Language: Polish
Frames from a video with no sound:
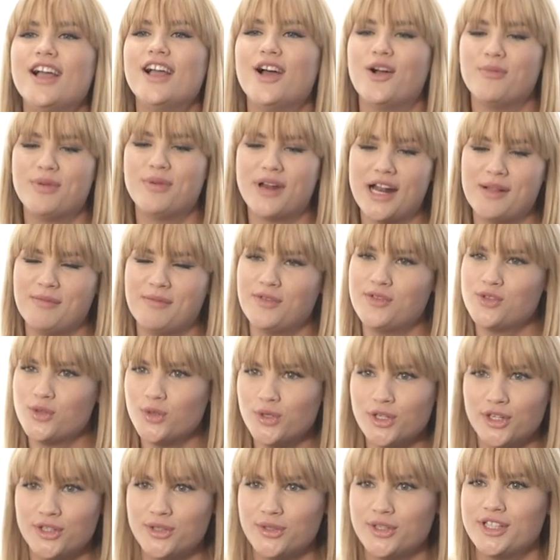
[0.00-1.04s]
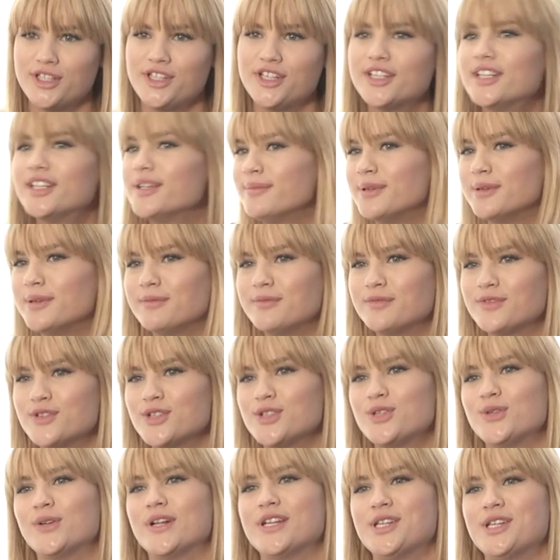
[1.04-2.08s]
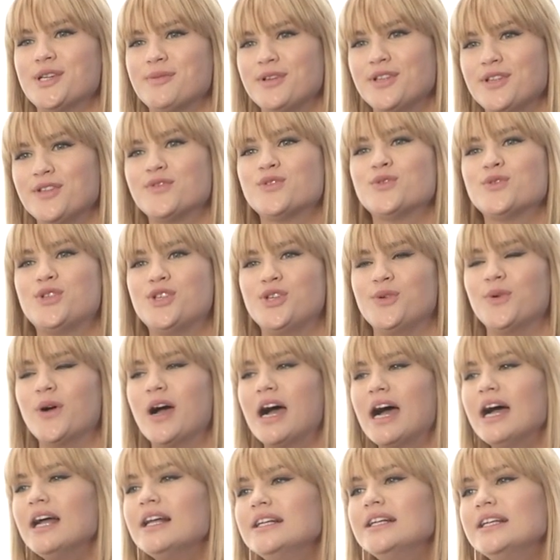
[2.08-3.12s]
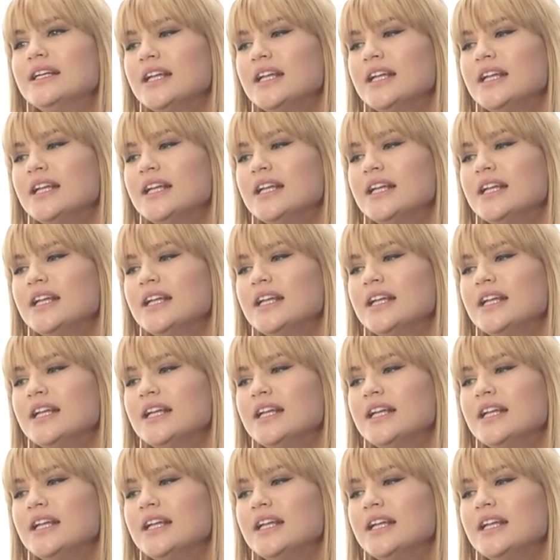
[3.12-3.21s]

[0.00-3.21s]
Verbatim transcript: ubrali mnie w ciuchy, których nigdy bym w życiu na siebie nie wrzuciła.